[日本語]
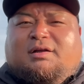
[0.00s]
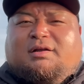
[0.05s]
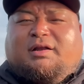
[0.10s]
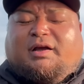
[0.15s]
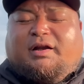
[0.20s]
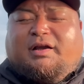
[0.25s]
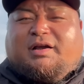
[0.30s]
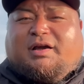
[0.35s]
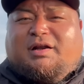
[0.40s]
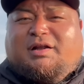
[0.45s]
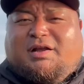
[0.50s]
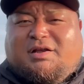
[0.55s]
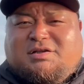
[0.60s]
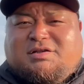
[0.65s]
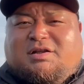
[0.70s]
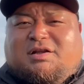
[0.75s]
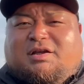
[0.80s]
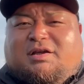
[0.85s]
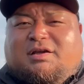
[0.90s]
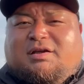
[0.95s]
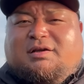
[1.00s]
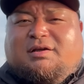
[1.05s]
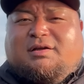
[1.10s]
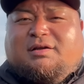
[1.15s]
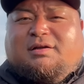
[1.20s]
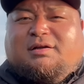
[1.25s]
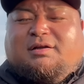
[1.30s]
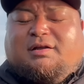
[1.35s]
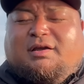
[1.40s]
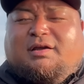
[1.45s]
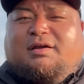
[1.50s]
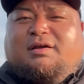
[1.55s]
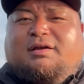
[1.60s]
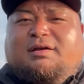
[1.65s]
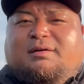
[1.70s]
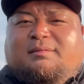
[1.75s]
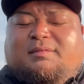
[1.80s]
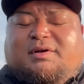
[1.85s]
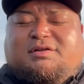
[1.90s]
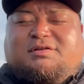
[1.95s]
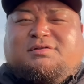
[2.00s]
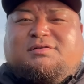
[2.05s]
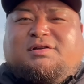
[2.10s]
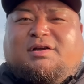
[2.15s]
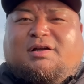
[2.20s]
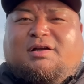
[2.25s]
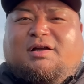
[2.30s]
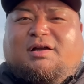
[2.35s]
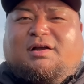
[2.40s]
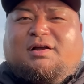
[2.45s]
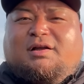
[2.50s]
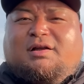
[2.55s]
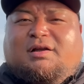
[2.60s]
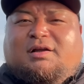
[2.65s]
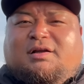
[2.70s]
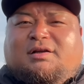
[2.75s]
誰かになしに、ね、マシューさんが